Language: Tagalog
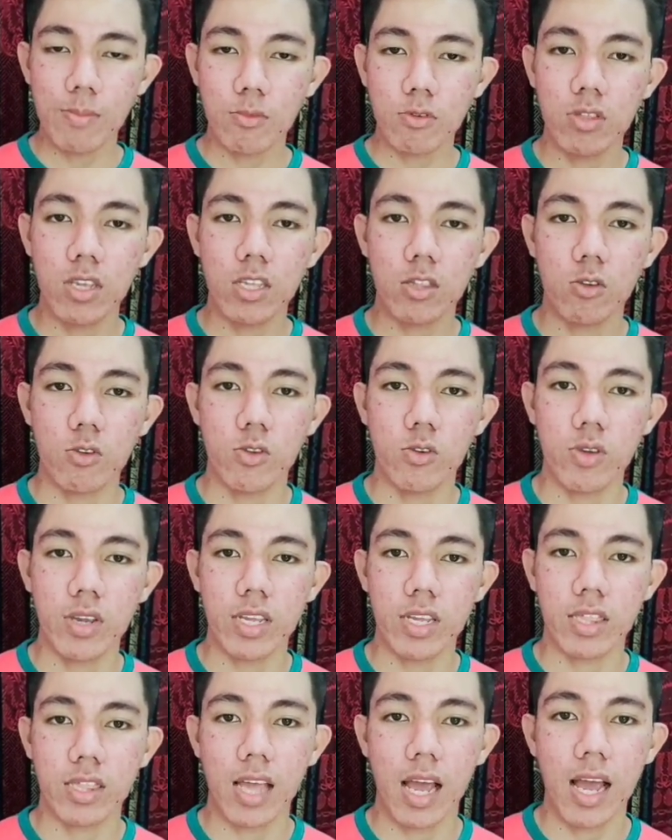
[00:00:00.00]
So,
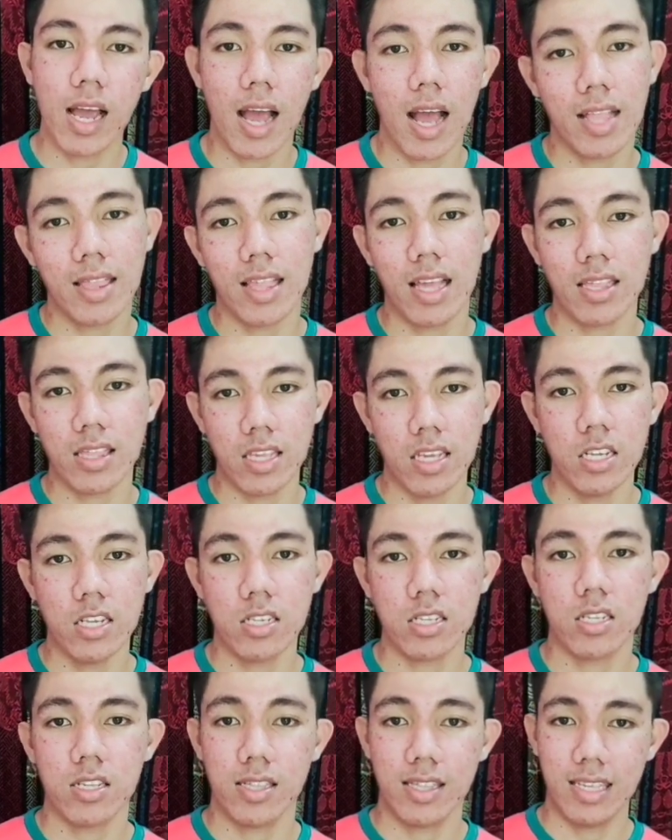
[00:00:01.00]
hanapin mo dito yung
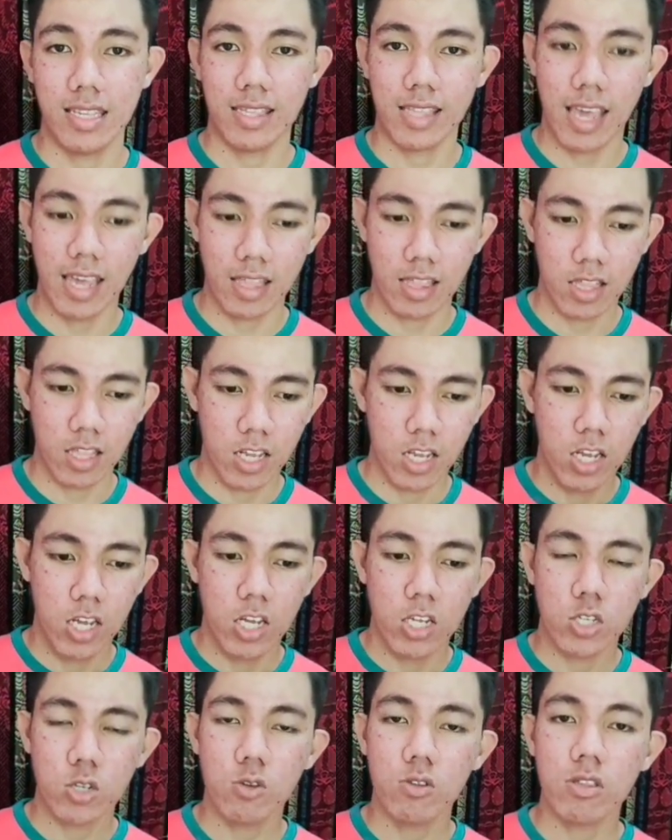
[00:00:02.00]
gitna and that is
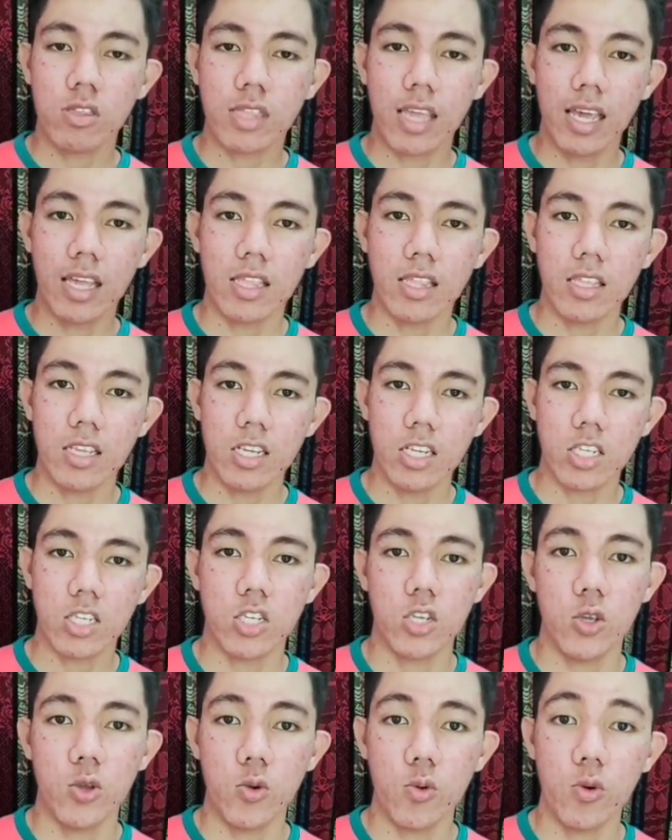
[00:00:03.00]
D10.
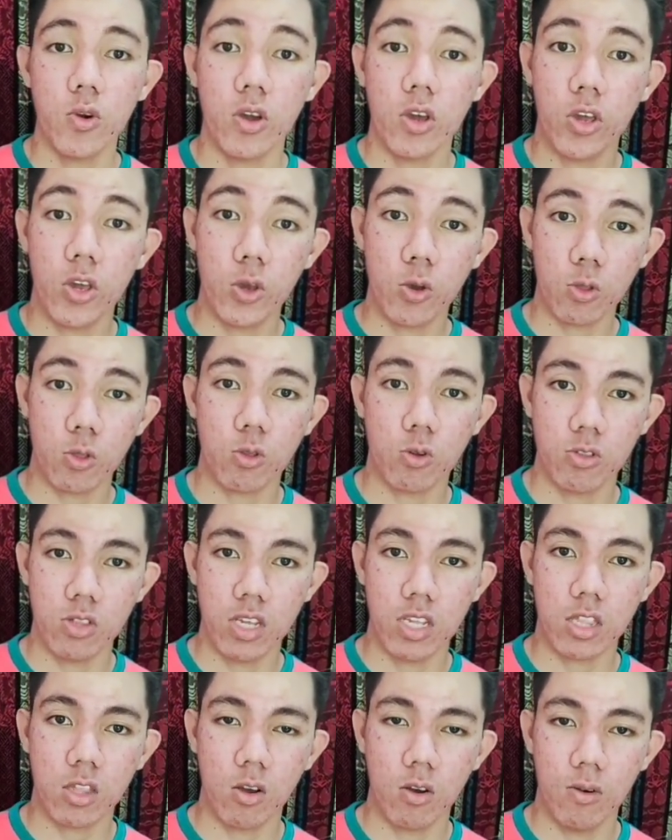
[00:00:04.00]
So, 10 is
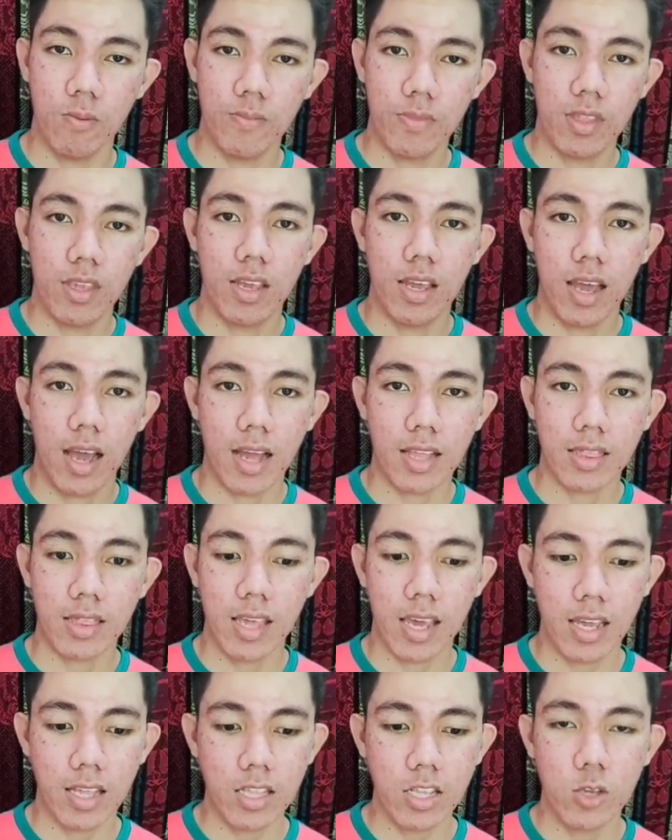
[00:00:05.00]
yung Q2
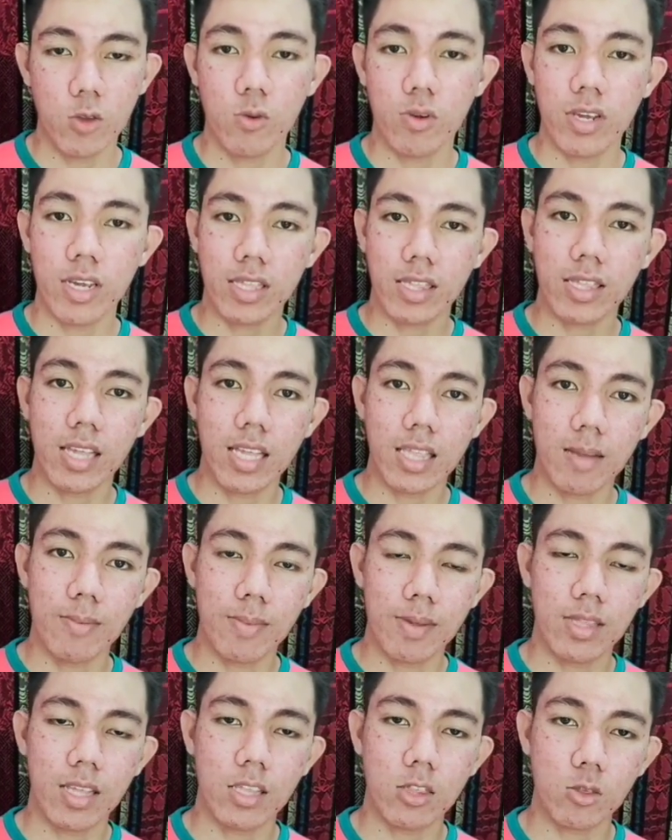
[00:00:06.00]
dito. And
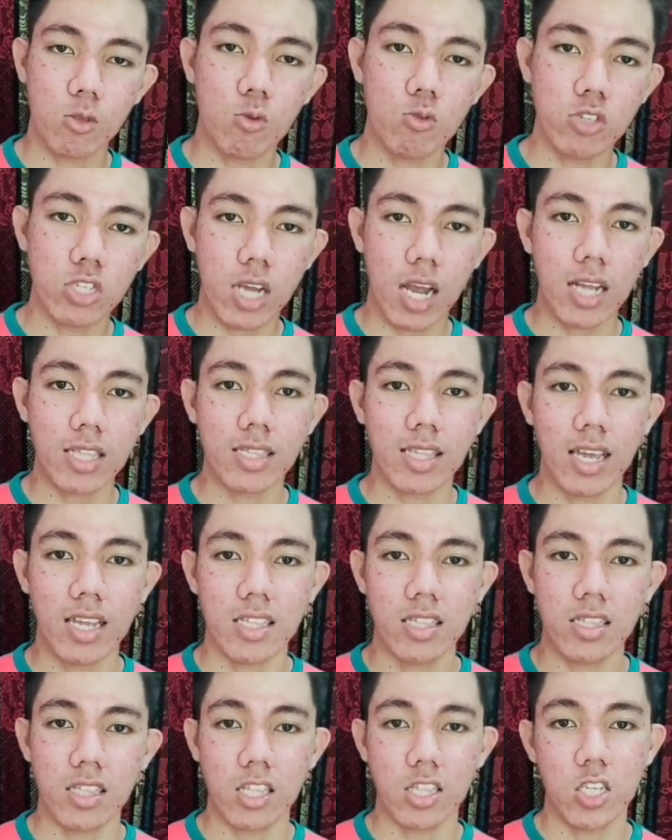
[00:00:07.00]
then, yung gitna naman
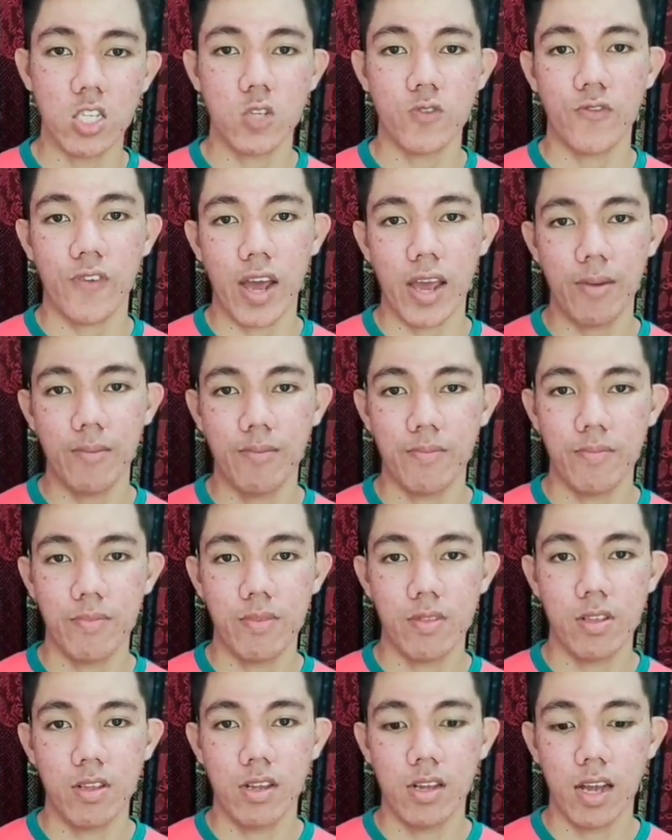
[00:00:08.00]
ng 2 tsaka 10
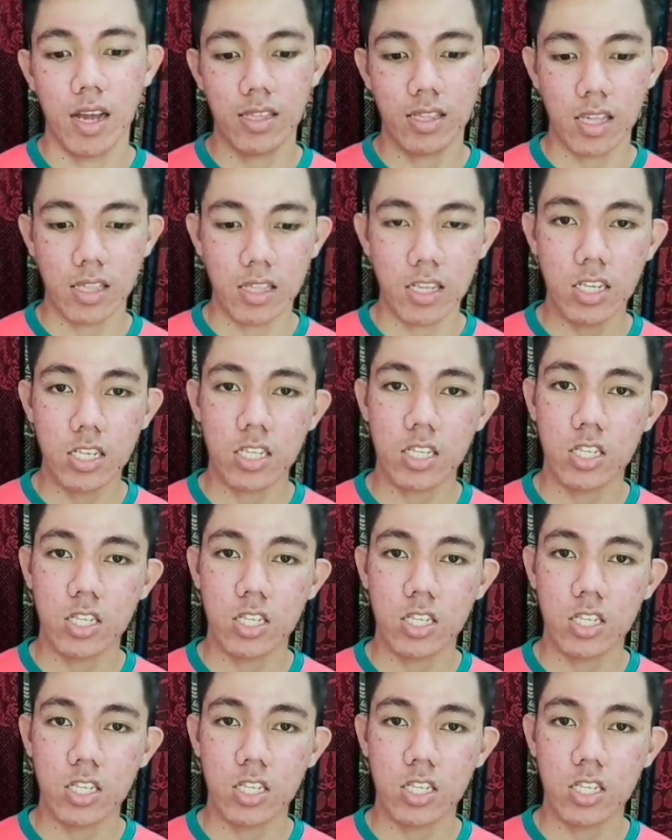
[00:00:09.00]
that is 5.